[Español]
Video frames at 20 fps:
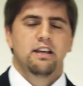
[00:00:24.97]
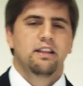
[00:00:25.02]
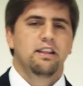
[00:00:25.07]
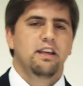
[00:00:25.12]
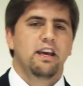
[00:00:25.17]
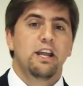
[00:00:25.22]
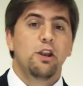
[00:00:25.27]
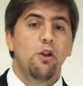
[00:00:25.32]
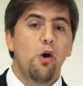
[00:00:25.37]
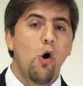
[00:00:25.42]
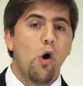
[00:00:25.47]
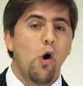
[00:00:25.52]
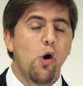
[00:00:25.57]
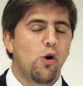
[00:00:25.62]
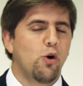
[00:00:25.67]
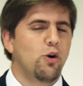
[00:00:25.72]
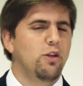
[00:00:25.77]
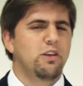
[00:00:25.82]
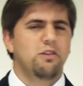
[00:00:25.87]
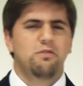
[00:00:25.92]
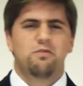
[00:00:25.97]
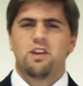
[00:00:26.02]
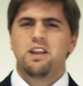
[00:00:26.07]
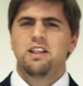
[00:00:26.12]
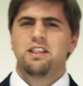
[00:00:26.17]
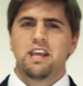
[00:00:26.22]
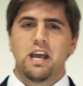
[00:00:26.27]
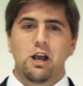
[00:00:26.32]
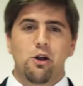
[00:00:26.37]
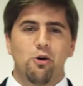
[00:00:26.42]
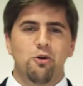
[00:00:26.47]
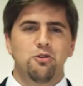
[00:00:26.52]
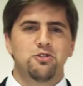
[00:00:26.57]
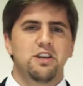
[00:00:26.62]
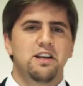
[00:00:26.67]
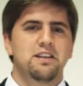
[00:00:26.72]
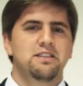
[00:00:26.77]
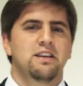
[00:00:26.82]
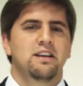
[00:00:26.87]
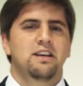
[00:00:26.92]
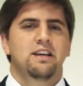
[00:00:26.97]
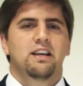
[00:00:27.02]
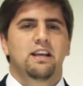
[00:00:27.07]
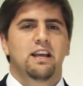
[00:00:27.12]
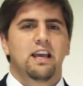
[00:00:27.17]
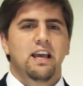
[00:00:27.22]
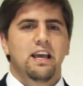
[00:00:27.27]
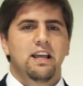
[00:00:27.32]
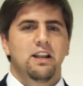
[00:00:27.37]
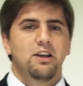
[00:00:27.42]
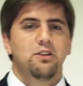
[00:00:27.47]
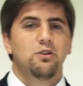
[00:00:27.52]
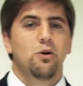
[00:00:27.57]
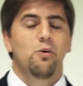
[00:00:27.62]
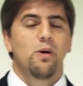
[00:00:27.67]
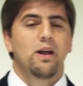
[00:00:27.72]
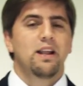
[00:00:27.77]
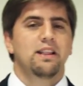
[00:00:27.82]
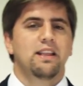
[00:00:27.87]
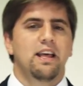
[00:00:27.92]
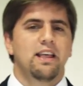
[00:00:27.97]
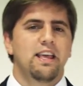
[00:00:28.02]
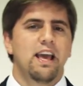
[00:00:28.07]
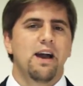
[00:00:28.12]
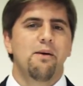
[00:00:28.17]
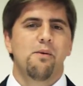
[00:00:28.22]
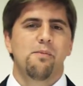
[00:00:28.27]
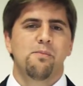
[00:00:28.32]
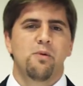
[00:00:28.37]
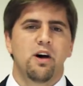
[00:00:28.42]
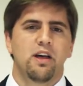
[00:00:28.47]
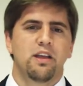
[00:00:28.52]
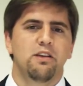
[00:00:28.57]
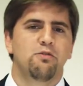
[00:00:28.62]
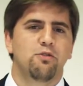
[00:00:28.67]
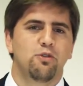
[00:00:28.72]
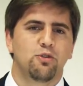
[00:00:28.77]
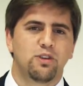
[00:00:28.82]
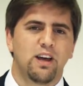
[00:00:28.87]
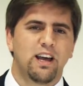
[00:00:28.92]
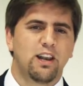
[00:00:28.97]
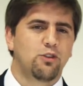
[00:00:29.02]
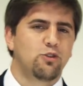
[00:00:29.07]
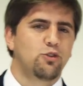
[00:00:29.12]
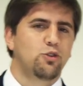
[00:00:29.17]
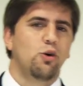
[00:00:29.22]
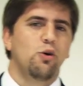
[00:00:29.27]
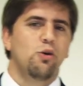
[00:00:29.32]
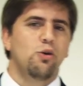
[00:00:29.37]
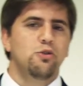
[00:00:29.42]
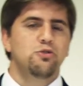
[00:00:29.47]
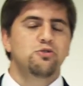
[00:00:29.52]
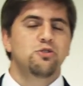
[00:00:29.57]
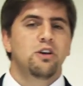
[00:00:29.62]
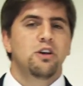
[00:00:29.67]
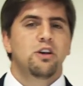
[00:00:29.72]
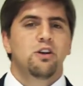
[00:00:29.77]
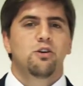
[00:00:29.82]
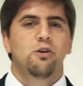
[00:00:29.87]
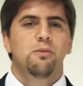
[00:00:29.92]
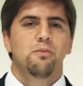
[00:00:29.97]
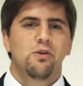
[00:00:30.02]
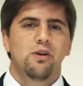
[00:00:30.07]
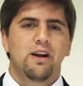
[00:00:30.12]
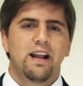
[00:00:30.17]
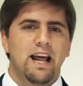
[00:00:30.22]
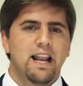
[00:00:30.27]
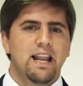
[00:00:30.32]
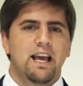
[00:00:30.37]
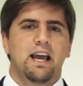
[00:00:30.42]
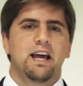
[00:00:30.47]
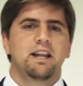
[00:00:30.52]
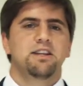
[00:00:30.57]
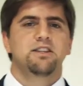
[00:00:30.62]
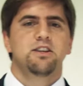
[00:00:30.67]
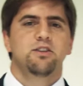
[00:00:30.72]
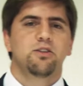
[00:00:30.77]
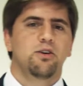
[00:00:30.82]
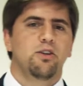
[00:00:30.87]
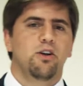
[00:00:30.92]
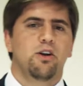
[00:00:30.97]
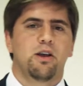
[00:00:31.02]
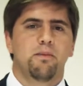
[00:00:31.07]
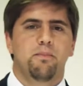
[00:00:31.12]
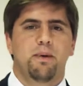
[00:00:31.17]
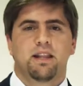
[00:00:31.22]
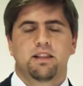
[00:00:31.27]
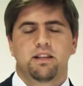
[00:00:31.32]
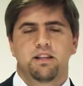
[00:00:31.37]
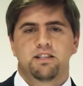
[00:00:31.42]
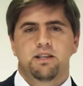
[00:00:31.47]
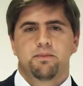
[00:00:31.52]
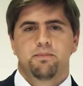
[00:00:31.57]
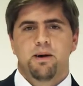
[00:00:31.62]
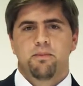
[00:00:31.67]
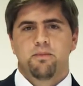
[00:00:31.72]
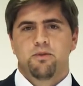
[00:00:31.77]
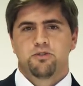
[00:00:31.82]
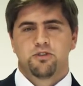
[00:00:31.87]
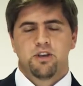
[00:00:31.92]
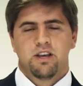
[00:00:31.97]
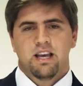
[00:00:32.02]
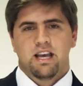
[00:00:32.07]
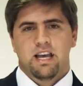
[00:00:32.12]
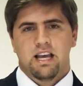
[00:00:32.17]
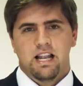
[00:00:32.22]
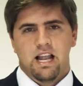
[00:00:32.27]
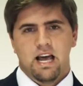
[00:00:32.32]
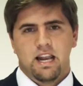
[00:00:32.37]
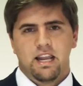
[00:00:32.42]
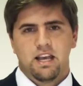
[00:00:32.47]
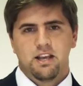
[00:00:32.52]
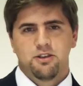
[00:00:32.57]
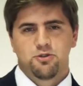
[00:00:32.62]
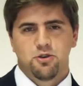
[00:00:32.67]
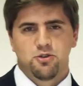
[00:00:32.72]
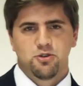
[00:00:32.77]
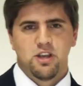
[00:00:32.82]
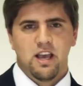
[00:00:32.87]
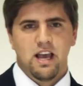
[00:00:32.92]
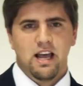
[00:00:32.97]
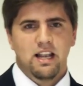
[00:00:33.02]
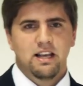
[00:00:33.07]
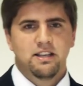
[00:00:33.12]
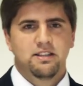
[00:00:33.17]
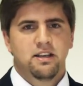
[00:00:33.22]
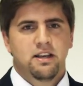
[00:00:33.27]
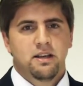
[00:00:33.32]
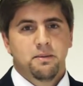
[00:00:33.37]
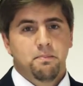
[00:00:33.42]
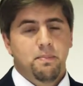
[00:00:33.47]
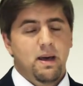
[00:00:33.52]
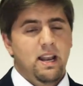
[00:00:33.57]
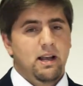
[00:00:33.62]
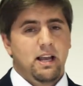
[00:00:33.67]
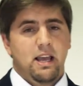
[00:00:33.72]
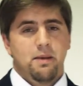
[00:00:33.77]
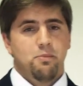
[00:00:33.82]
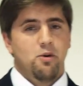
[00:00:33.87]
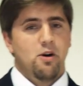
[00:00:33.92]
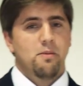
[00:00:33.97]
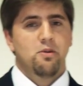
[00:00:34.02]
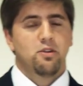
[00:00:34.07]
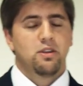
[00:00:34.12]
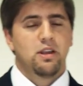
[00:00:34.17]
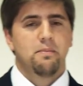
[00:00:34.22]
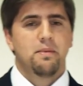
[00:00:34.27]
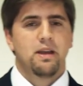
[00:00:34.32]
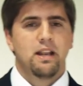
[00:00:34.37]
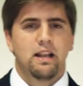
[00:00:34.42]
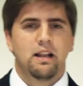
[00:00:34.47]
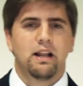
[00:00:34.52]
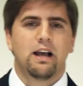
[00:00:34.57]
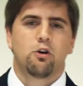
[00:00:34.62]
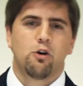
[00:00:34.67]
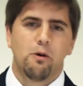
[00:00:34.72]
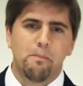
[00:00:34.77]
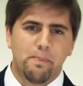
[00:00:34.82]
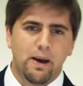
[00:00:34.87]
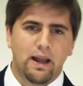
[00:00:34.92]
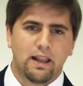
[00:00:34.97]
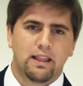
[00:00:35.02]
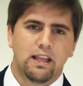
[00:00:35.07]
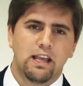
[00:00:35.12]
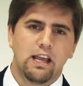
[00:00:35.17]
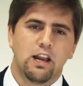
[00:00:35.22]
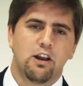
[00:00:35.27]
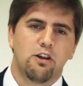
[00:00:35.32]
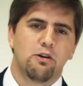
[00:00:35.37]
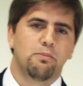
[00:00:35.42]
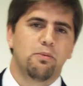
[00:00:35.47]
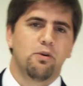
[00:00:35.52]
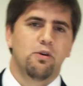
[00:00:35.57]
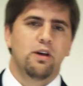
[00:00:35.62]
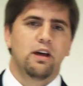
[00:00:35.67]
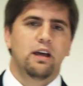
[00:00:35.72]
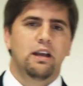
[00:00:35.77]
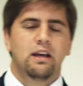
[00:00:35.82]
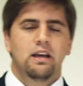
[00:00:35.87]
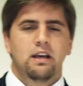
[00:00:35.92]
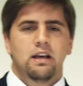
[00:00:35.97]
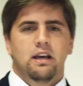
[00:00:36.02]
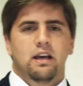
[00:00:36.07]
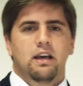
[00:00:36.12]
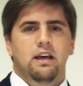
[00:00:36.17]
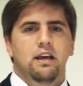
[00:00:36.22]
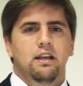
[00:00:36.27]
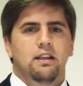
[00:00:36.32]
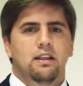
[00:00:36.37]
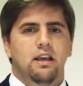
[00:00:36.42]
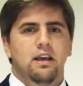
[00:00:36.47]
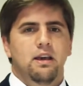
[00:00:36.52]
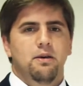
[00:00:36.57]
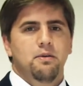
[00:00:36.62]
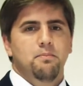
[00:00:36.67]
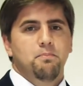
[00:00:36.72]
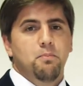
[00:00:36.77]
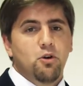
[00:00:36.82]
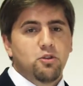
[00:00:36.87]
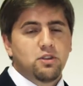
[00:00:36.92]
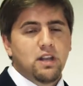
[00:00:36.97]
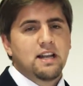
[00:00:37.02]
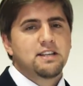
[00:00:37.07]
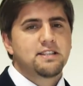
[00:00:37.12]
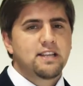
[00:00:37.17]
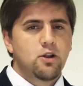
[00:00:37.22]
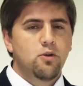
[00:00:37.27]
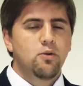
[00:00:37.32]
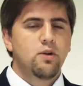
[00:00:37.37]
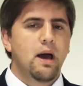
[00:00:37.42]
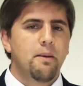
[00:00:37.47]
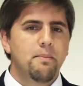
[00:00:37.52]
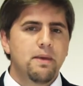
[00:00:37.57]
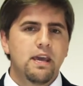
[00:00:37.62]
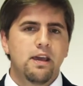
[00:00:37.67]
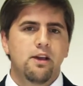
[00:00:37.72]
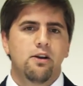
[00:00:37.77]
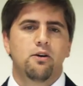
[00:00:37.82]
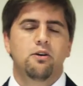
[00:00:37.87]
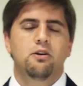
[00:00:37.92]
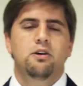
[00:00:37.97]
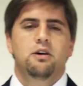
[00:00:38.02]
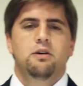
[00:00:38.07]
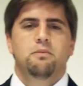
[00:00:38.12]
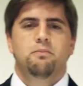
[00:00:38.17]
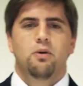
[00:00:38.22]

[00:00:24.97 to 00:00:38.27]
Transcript: de enojo, de diferentes cosas que en estos 40 días vamos a disfrutar todos como un gran ejército de los que participamos en las redes sociales para que podamos también compartirlo, poder este, mostrárselo a un amigo,